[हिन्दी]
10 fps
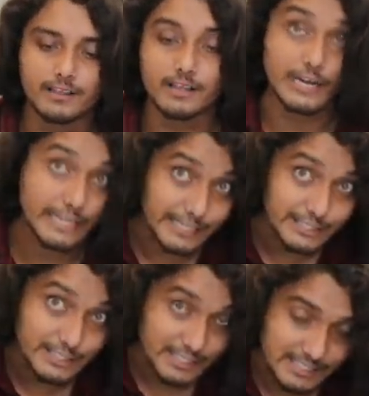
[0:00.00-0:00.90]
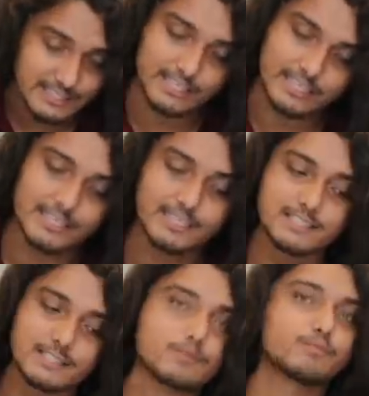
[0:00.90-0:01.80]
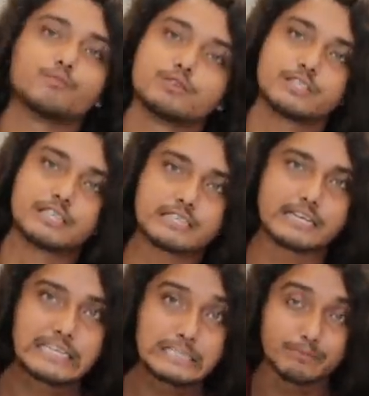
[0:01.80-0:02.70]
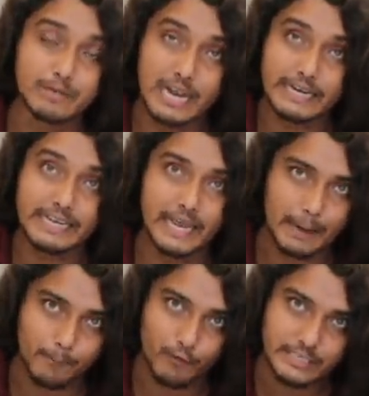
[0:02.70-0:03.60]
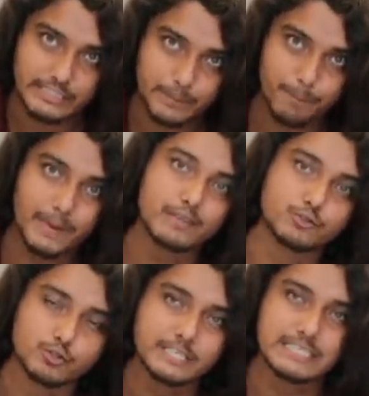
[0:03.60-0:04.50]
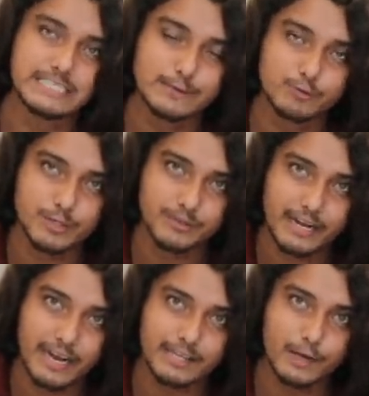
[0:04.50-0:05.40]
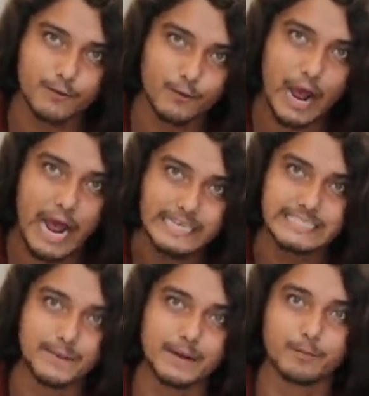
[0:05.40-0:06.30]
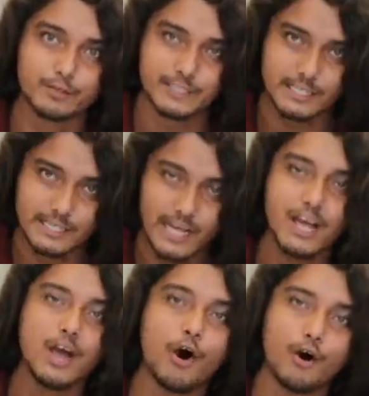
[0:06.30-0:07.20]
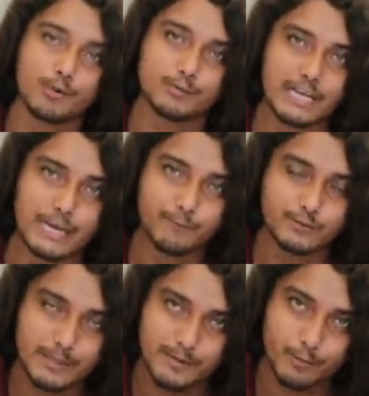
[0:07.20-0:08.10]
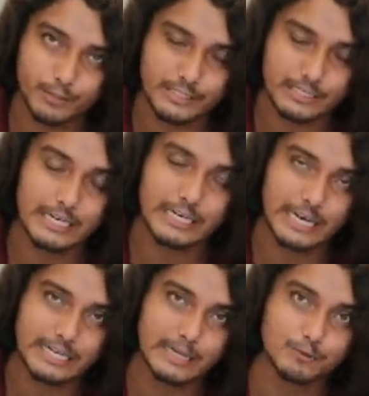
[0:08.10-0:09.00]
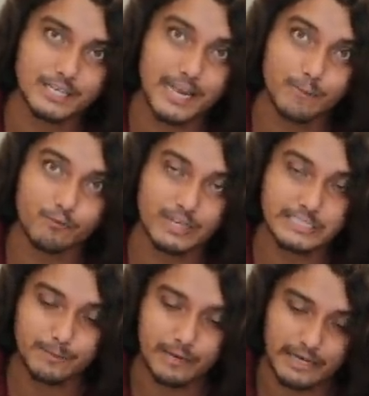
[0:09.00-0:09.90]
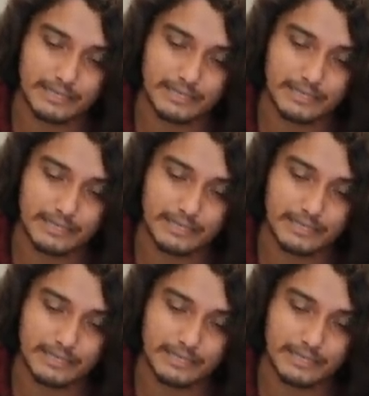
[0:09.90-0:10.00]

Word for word: थर्टीन इंच येस थर्टीन इंच मुझे सिक्सटीन इंच मिला नहीं एम वन चिप में जो सिक्सटीन इंच मुझे मिल रहा था वो आई सेवन प्रोसेसर था और मुझे आई सेवन प्रोसेसर लेना नहीं था मुझे एम वन चिप लेना